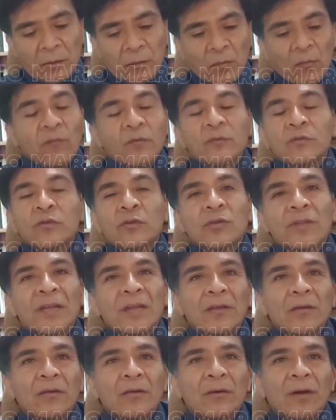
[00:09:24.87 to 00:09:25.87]
un
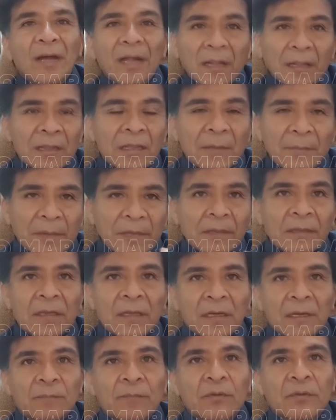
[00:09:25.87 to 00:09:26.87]
funcionario
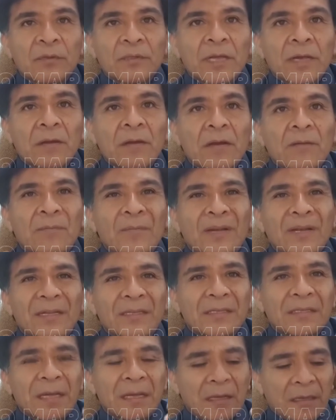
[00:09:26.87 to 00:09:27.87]
altamente responsable para
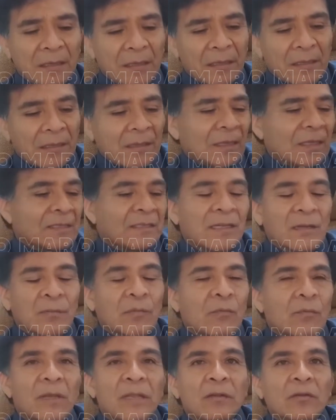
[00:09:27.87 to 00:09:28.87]
estar desde el
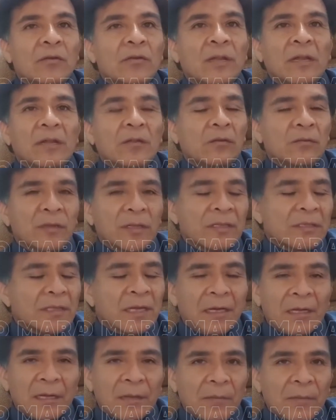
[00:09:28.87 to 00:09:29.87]
momento de la
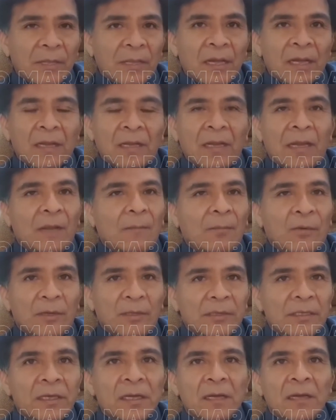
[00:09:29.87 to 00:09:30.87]
noticia criminal en la
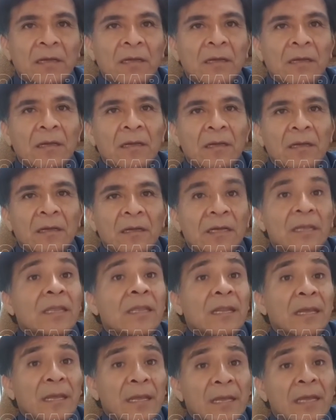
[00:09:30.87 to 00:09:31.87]
policía y
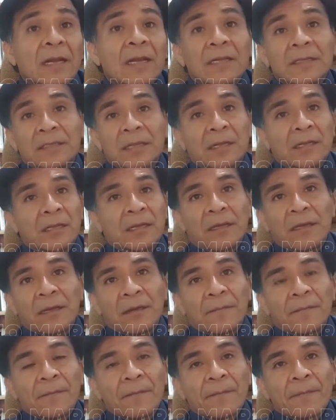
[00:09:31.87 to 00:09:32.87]
dirigir la
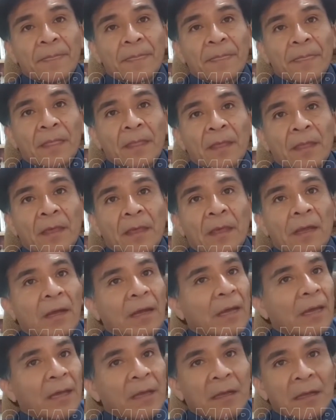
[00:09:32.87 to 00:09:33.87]
estrategia. En
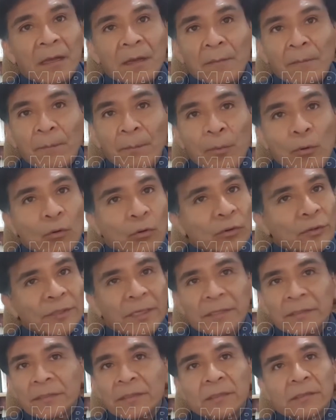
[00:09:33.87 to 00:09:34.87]
Jaén poco
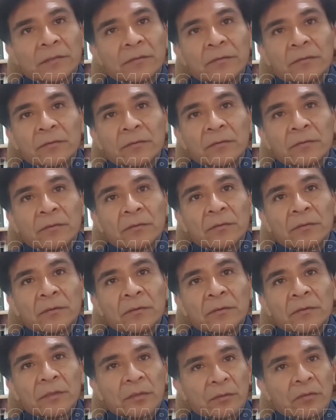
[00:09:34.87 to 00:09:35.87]
se hace eso.
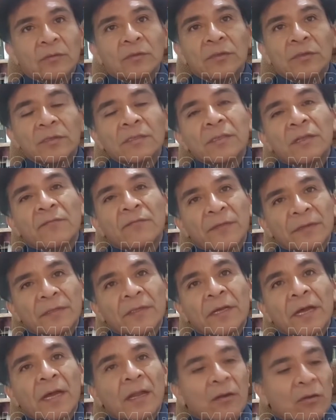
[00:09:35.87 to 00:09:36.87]
Entonces el
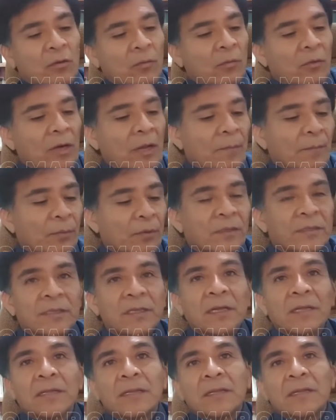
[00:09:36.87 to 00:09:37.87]
fiscal como la
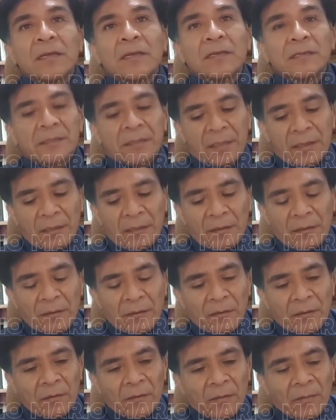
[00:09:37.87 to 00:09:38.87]
policía tienen que estar
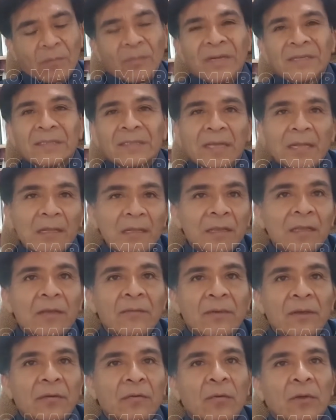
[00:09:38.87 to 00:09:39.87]

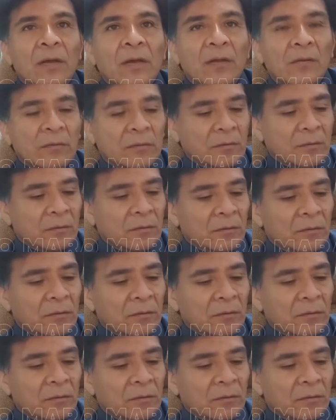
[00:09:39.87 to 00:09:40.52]
bastante vinculados,